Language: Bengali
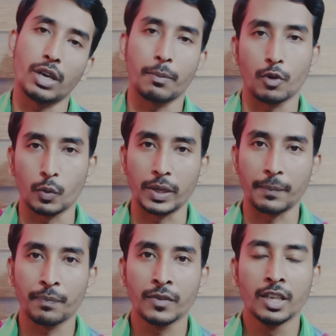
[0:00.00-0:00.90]
হয়ে পড়বে
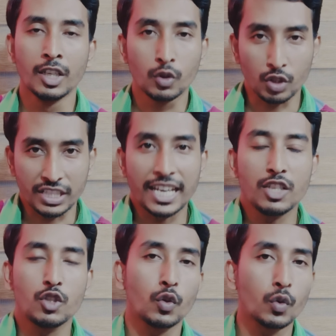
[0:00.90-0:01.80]
তো সেই
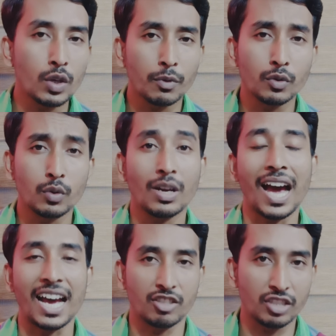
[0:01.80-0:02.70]
জন্যই বন্ধুরা
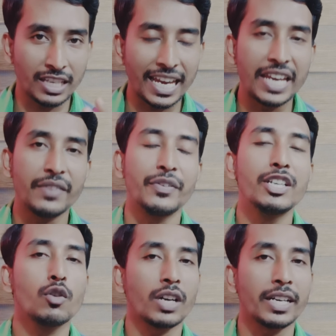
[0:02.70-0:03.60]
আজকে এই
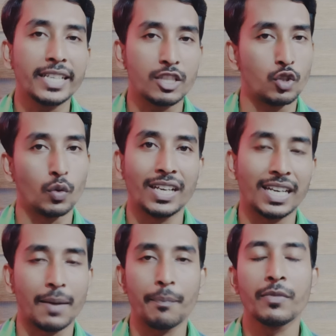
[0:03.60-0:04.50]
ভিডিওটা নিয়ে চলে
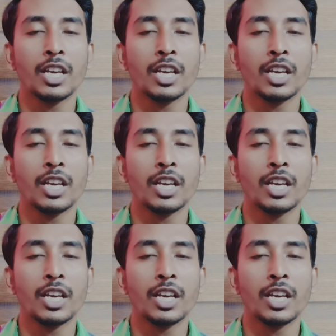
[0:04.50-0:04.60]
এলাম